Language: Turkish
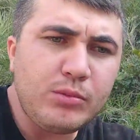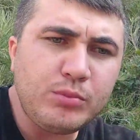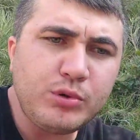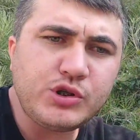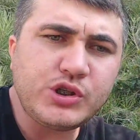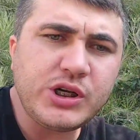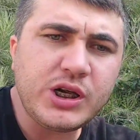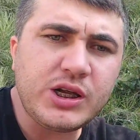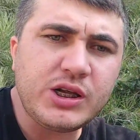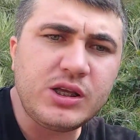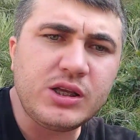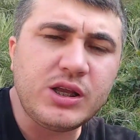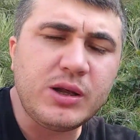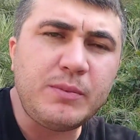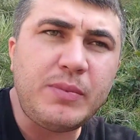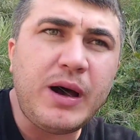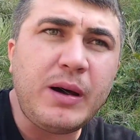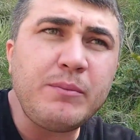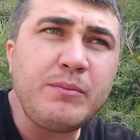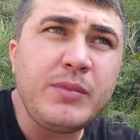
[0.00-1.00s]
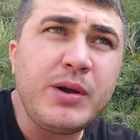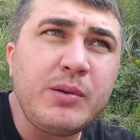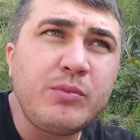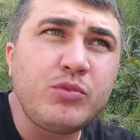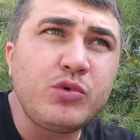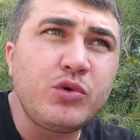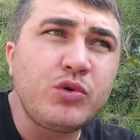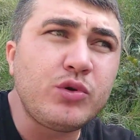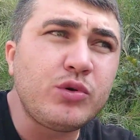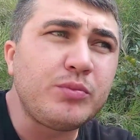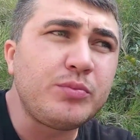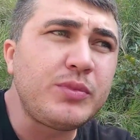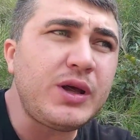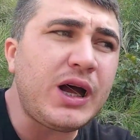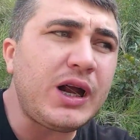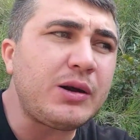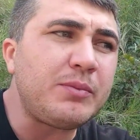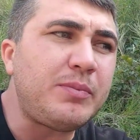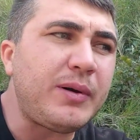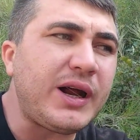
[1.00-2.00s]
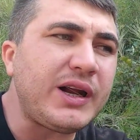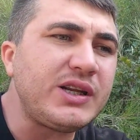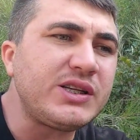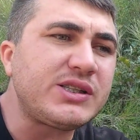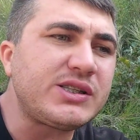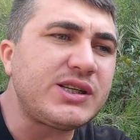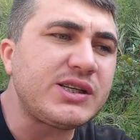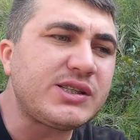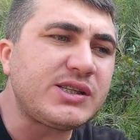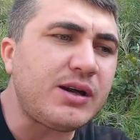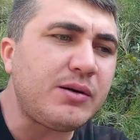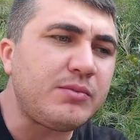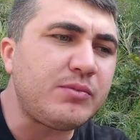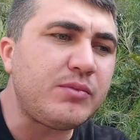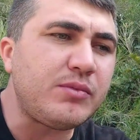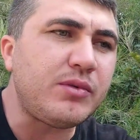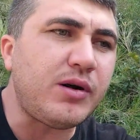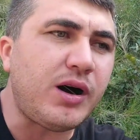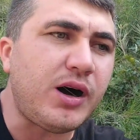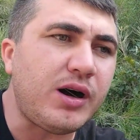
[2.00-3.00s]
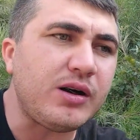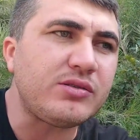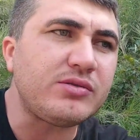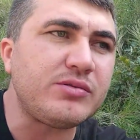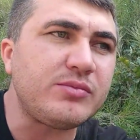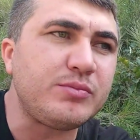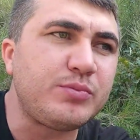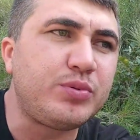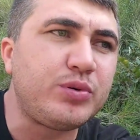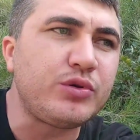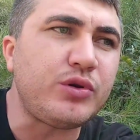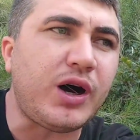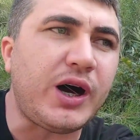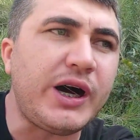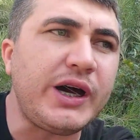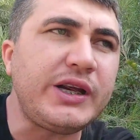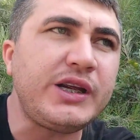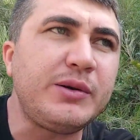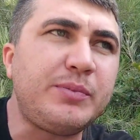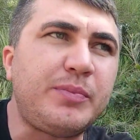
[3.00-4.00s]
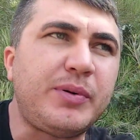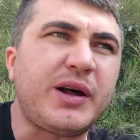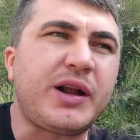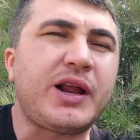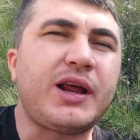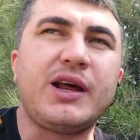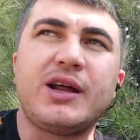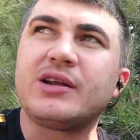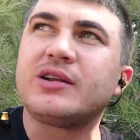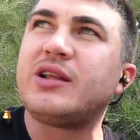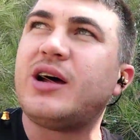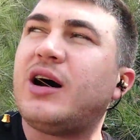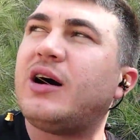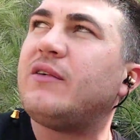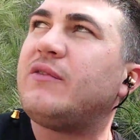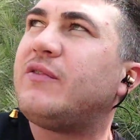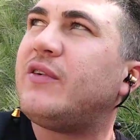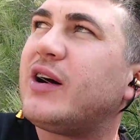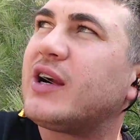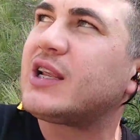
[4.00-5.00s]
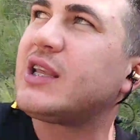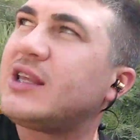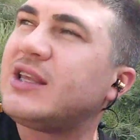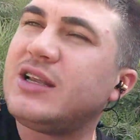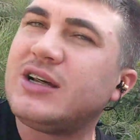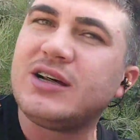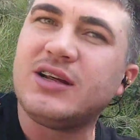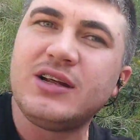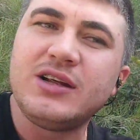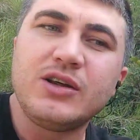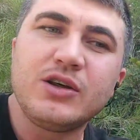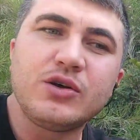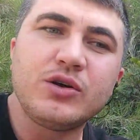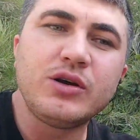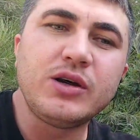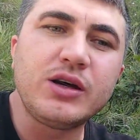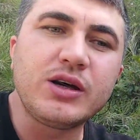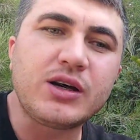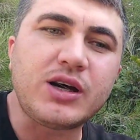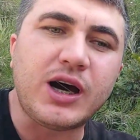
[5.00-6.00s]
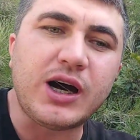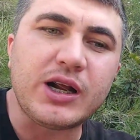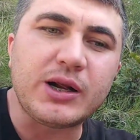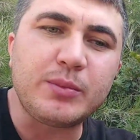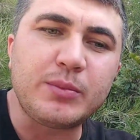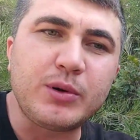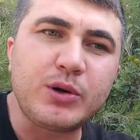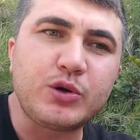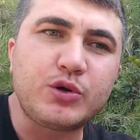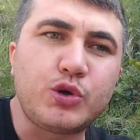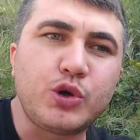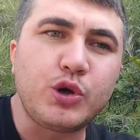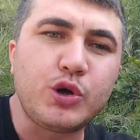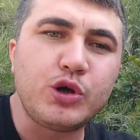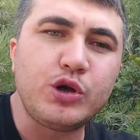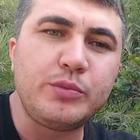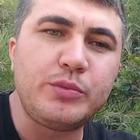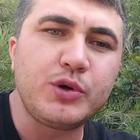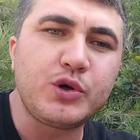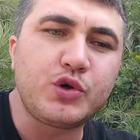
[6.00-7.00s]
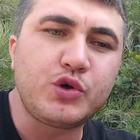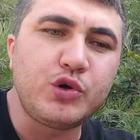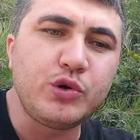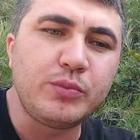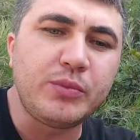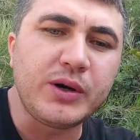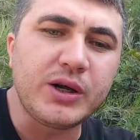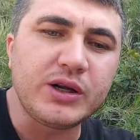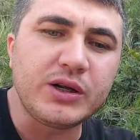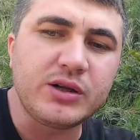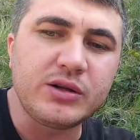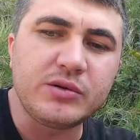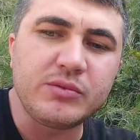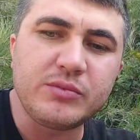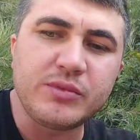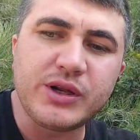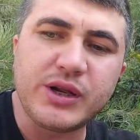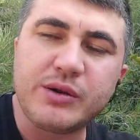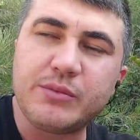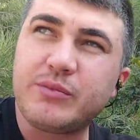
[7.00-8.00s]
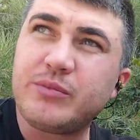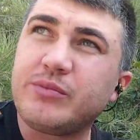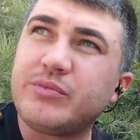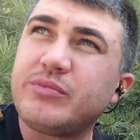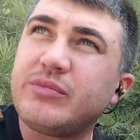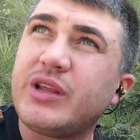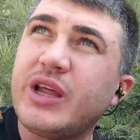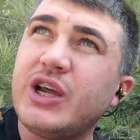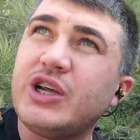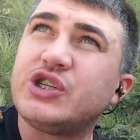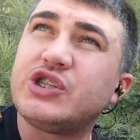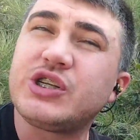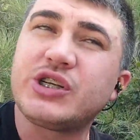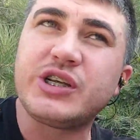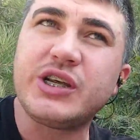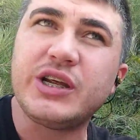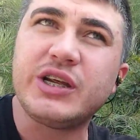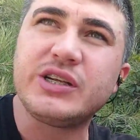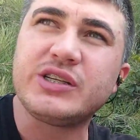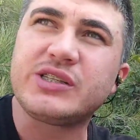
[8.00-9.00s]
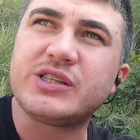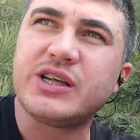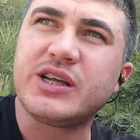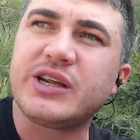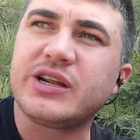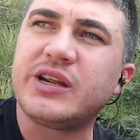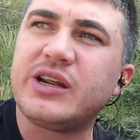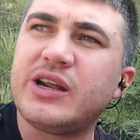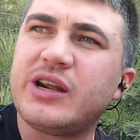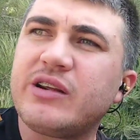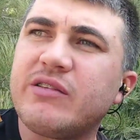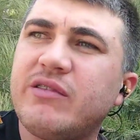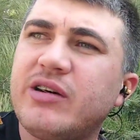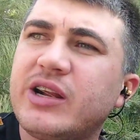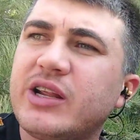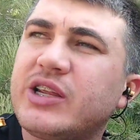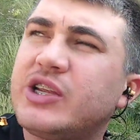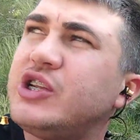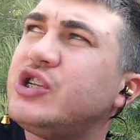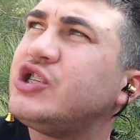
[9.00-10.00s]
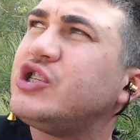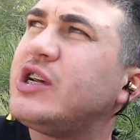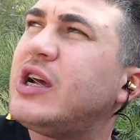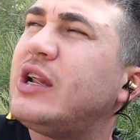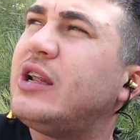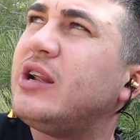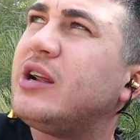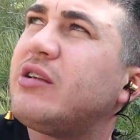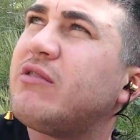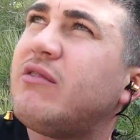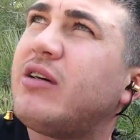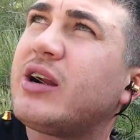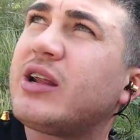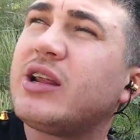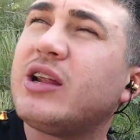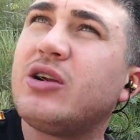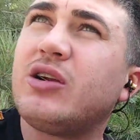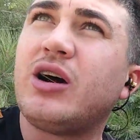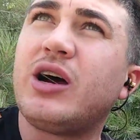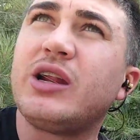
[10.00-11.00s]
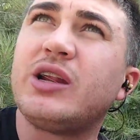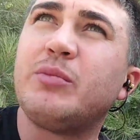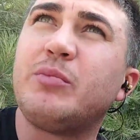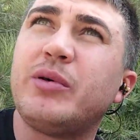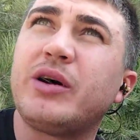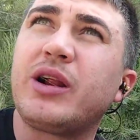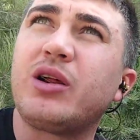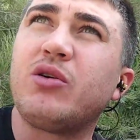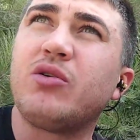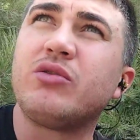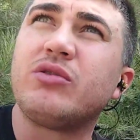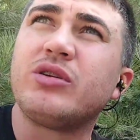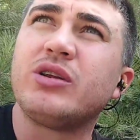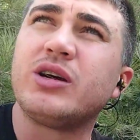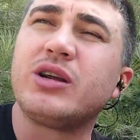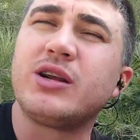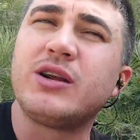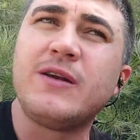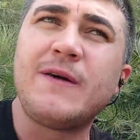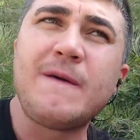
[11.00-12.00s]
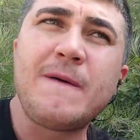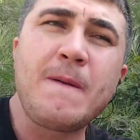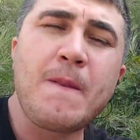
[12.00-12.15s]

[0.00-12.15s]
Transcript: Bu şekilde ben memnunum yani ben istesem bunun aynı paraya daha farklı e, karbüratörlü bir Küba'nın değişik yeni serileri var. ikinci elleri var gene aynı paraya onların.